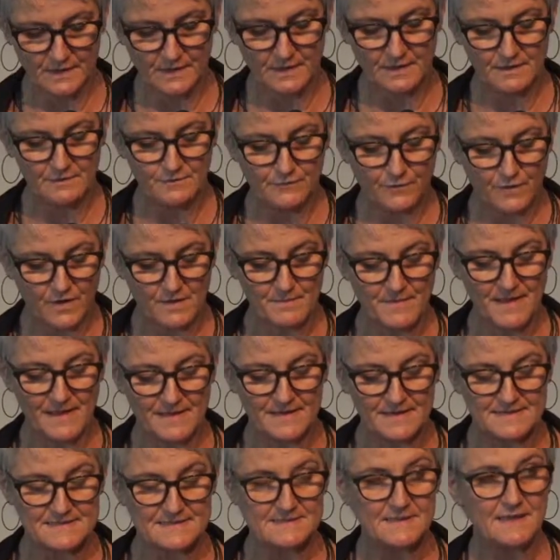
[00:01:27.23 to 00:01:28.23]
in Form
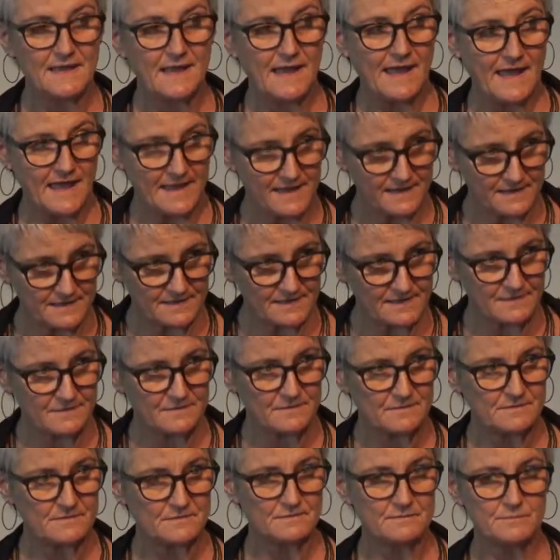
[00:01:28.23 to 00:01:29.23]
eines
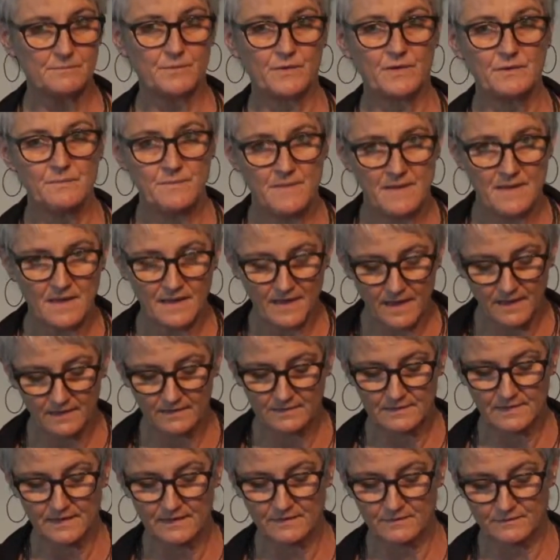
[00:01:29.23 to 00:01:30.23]
eigenen
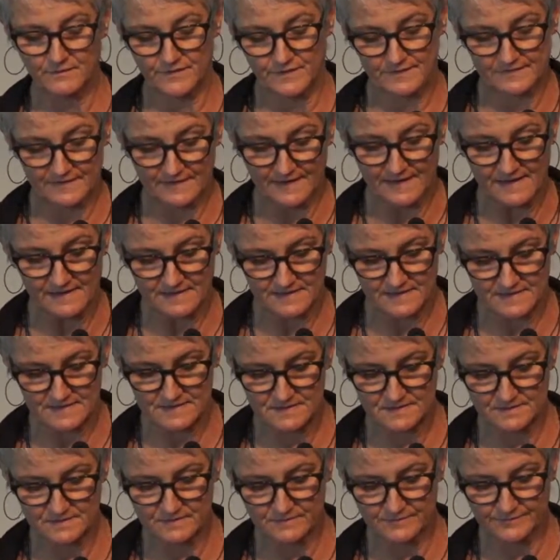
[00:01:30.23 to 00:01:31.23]
primärrechtlichen
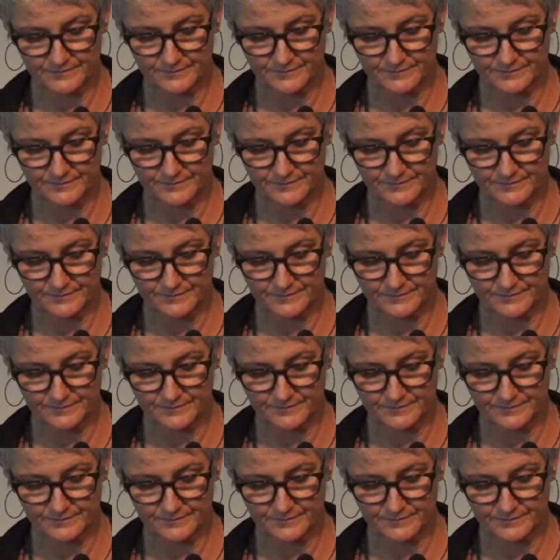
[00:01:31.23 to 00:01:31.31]
Vertrages,